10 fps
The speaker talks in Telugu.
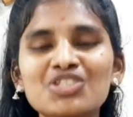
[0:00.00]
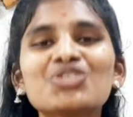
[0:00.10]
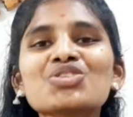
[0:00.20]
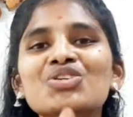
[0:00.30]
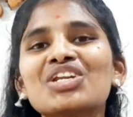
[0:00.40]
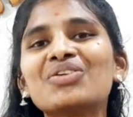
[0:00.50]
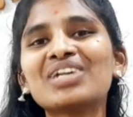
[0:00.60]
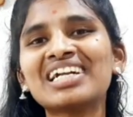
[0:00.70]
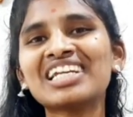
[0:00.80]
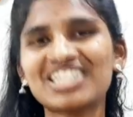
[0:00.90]
చూస్తూనే
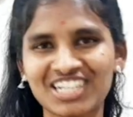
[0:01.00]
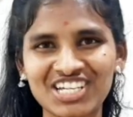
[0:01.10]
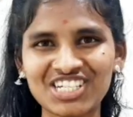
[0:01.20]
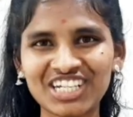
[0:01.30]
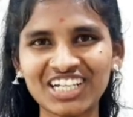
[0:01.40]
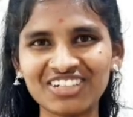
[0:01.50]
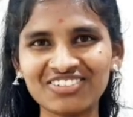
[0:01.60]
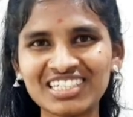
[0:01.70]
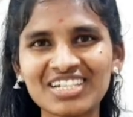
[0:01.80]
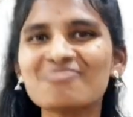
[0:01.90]
ఉండండి రాజశేఖర్
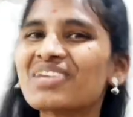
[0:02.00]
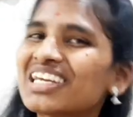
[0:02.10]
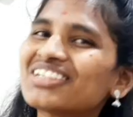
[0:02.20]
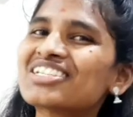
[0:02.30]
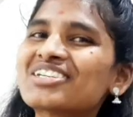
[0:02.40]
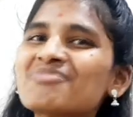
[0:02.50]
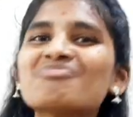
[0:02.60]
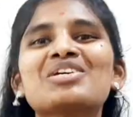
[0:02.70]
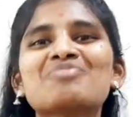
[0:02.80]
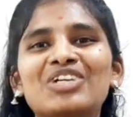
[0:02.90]
విజన్ మీకోసం
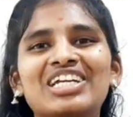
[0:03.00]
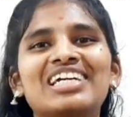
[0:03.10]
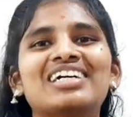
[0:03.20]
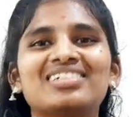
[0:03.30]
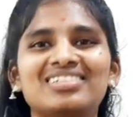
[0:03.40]
మీ మోనికా